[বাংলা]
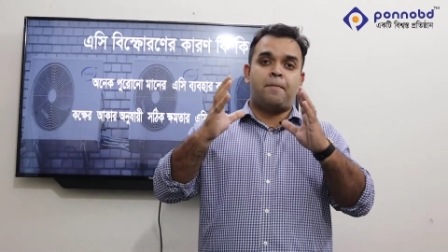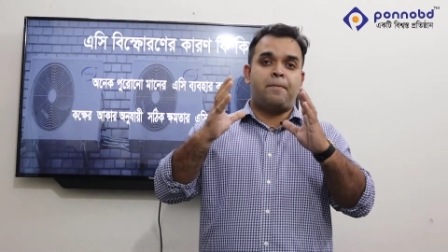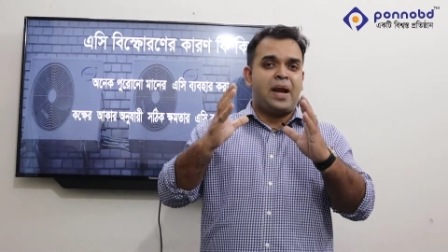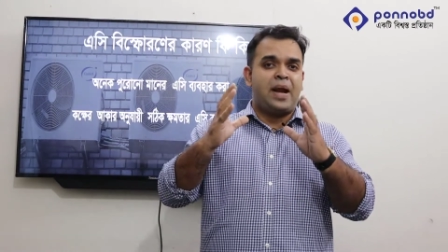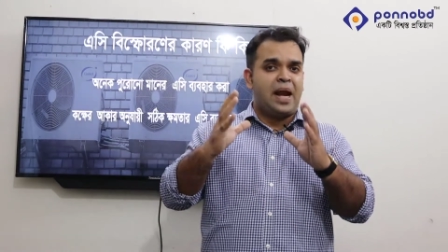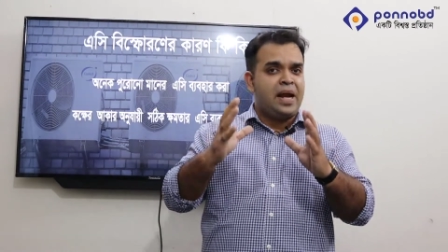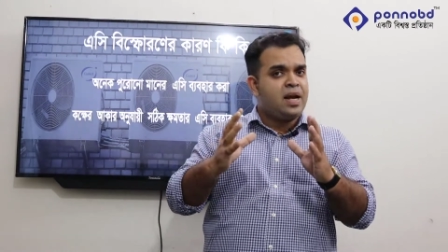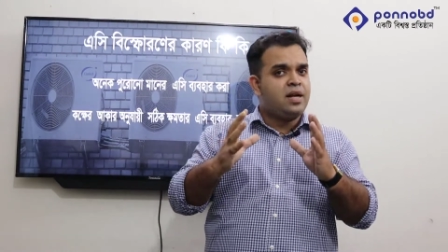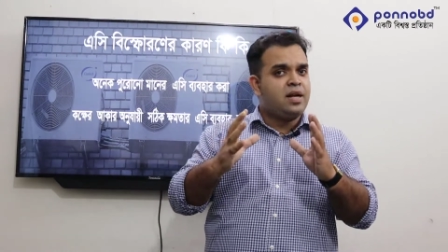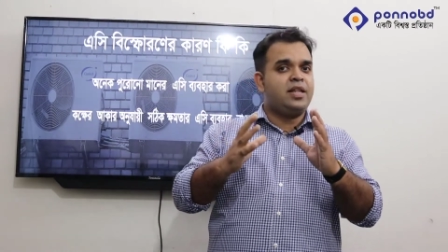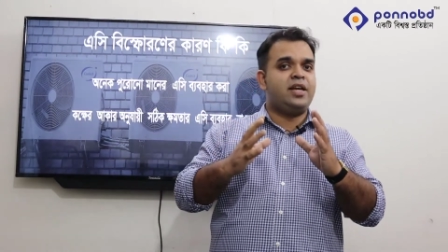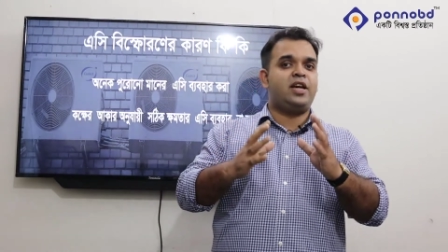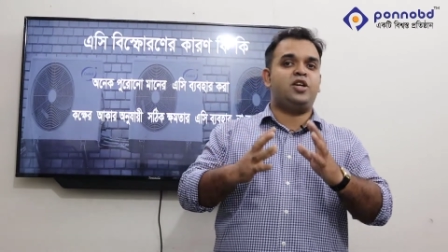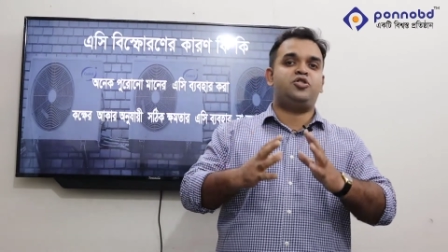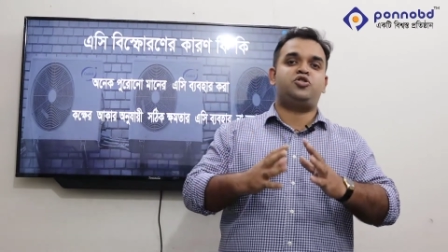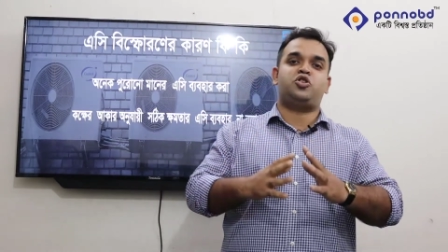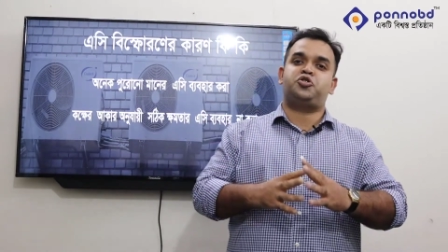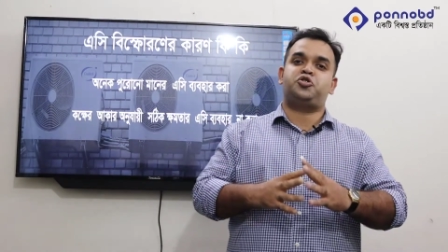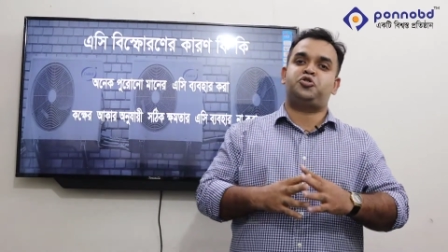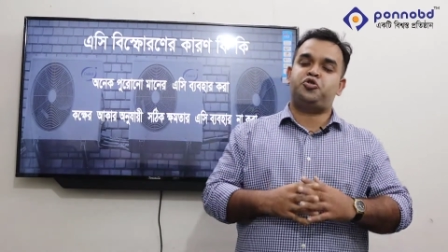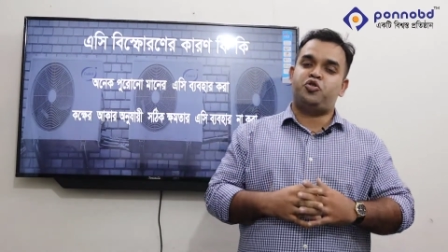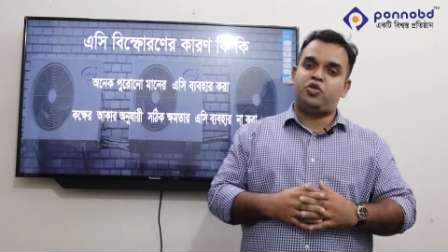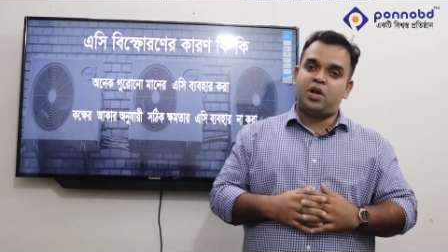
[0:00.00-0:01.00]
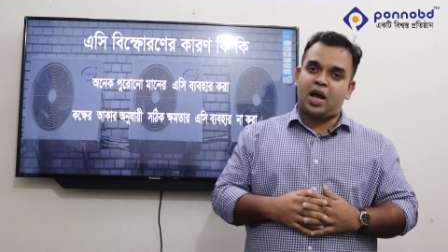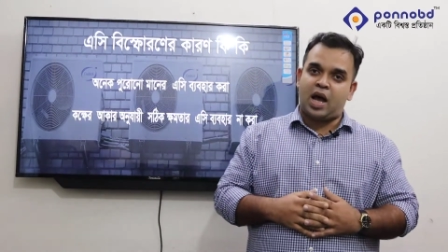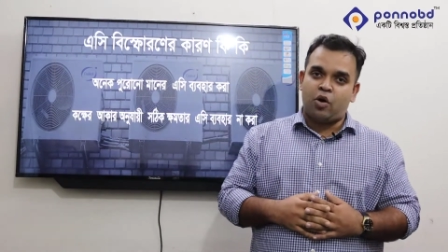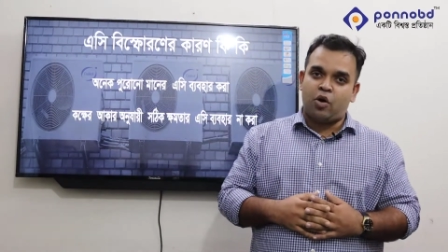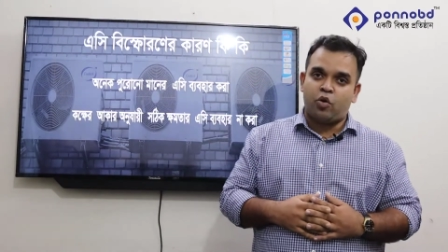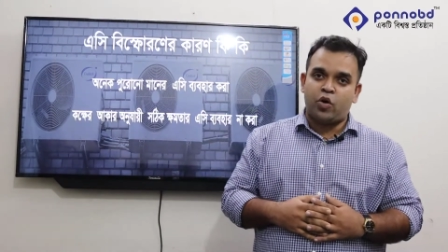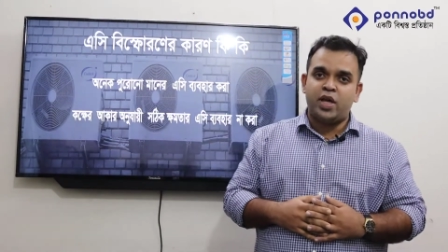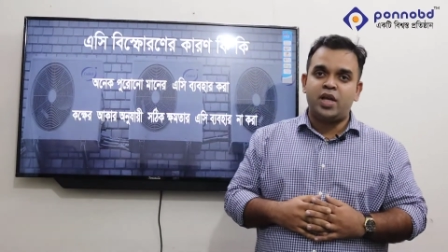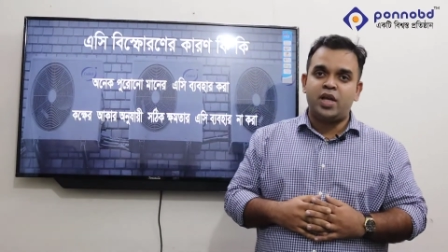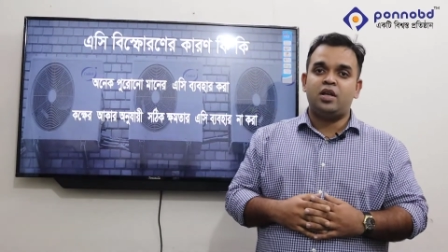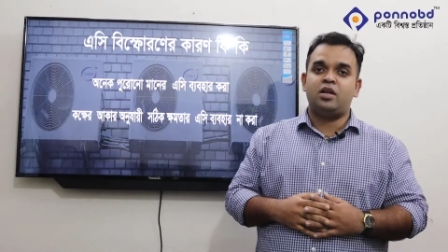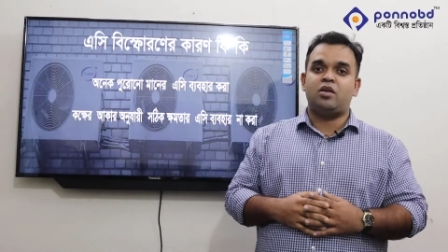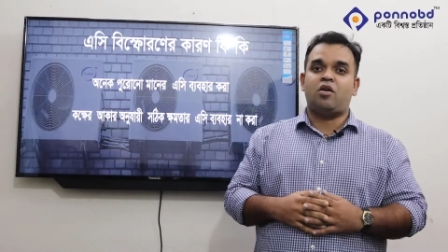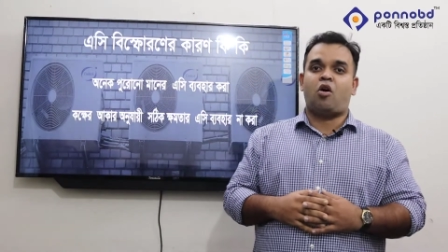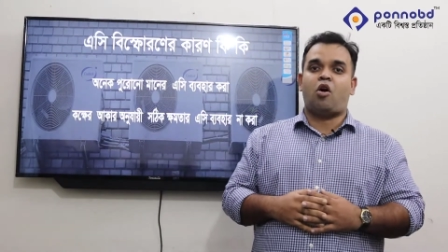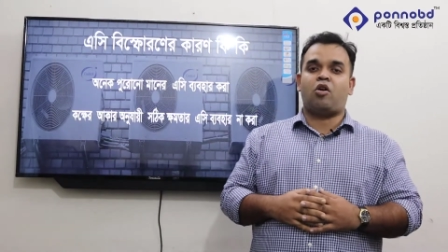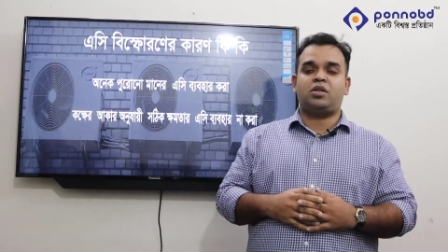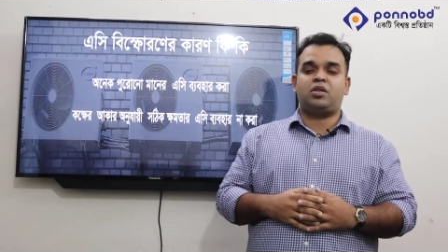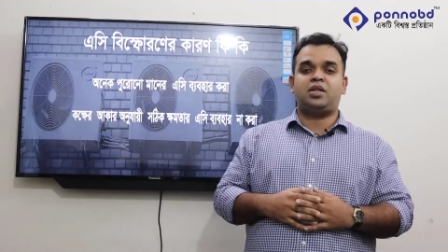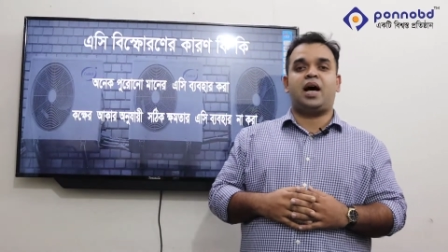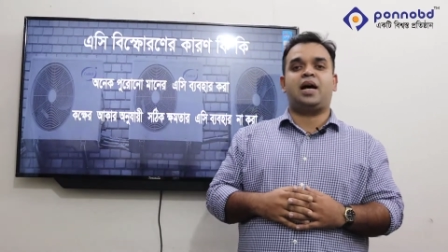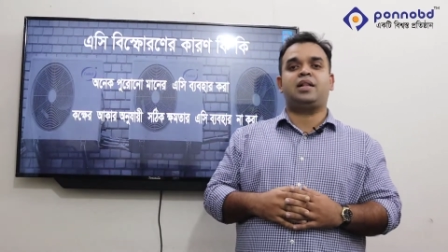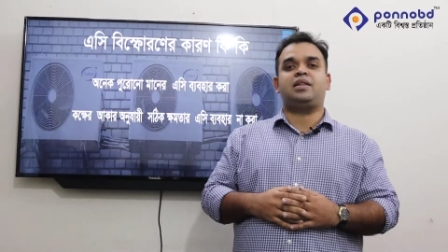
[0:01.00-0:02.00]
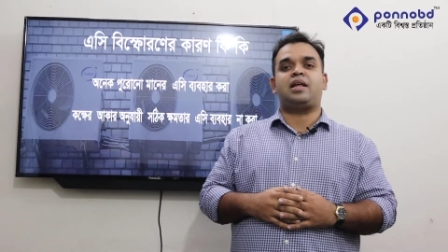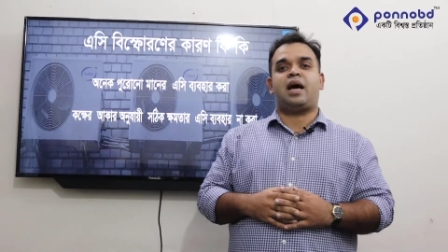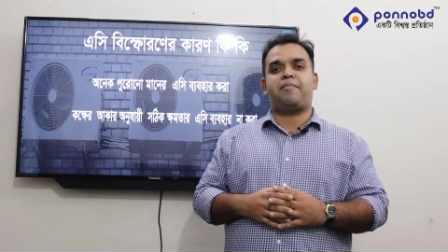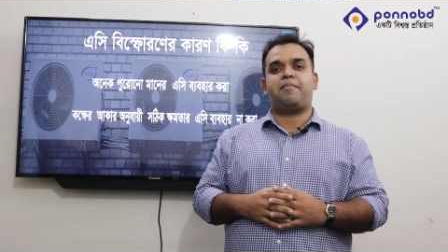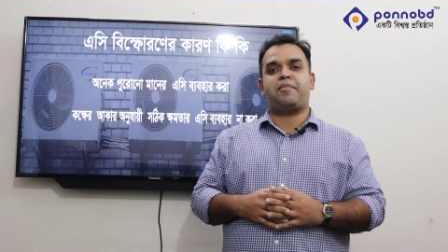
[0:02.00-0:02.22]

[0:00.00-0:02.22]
ব্র্যান্ডের দিকে সচেতন না হই অর্থাৎ